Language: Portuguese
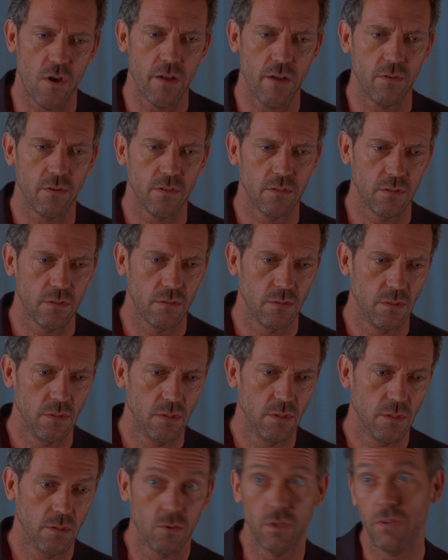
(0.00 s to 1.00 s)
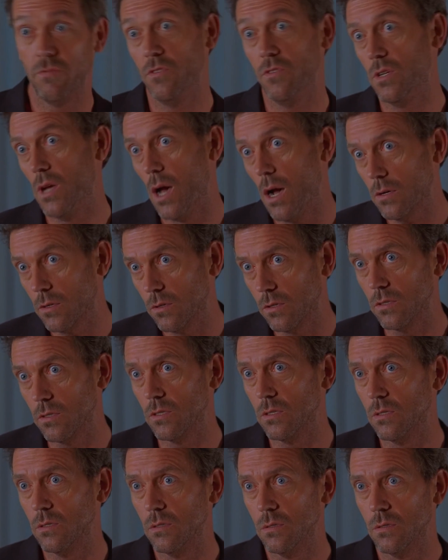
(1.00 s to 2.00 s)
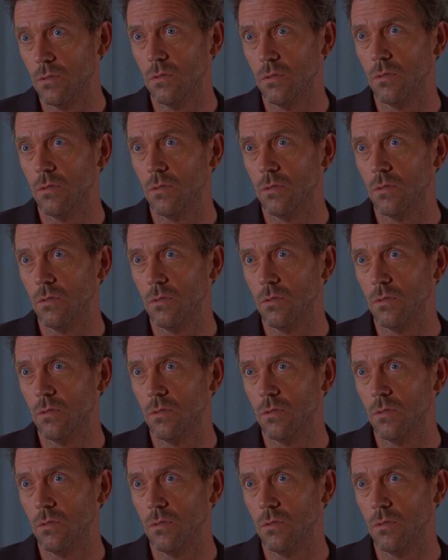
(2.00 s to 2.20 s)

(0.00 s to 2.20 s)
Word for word: de corrida ou mesmo médicos.